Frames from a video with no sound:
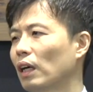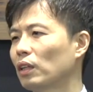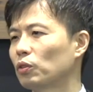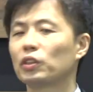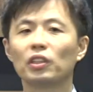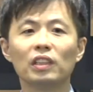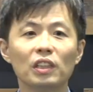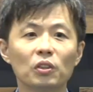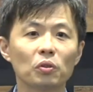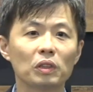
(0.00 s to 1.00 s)
所以圣
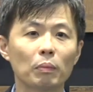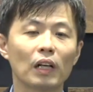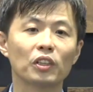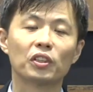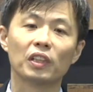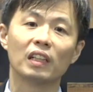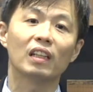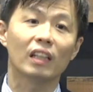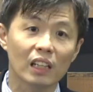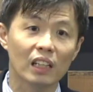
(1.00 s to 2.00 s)
经说什么？神
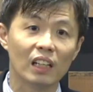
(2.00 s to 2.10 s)
的意